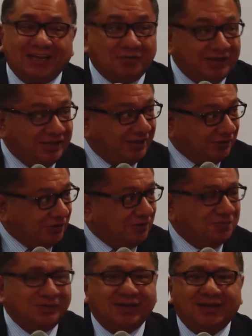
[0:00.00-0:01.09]
que viene de
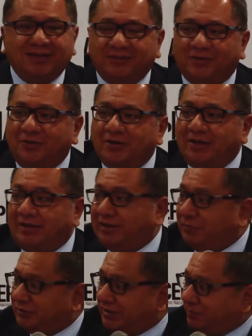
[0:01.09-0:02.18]
Colombia, ¿no?
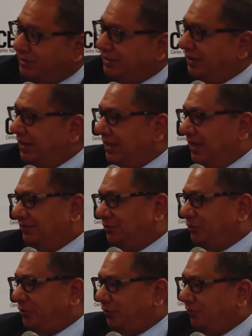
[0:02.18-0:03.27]
Tenemos también al
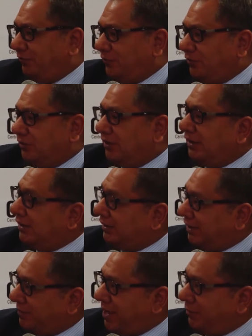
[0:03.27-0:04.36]
señor Rodolfo ah,
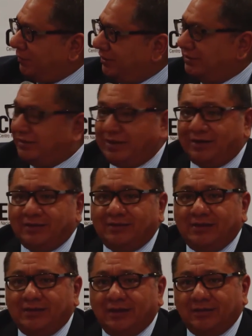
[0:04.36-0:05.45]
Jamawi, desde
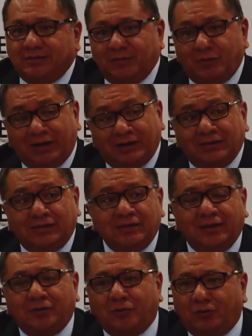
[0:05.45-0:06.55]
Argentina, y tenemos
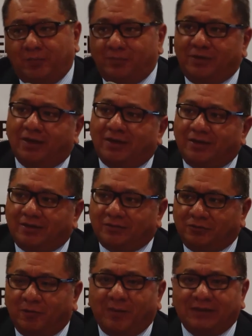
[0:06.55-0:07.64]
Argentina y Colombia,
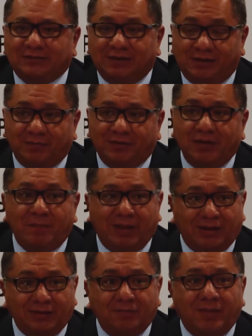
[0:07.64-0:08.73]
dos países realmente
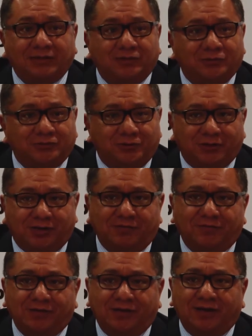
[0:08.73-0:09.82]
paradigmáticos en lo que,
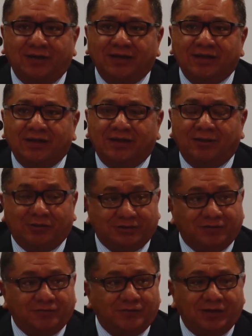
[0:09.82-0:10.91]
refiere, lo que se
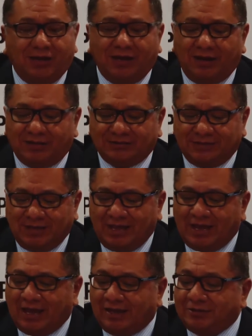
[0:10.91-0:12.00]
refiere a las,
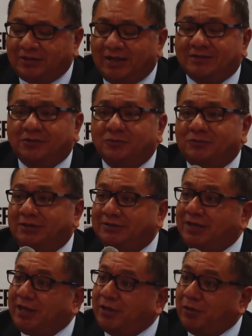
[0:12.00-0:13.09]
las
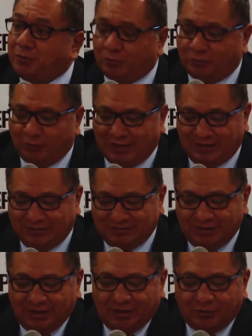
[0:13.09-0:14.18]
industrias
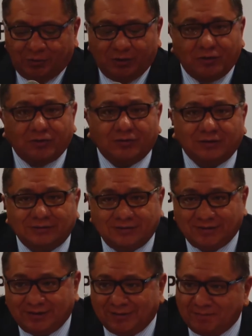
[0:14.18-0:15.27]
culturales. Yo quiero
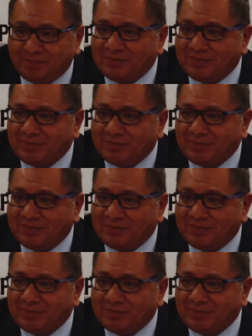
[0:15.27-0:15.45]
este,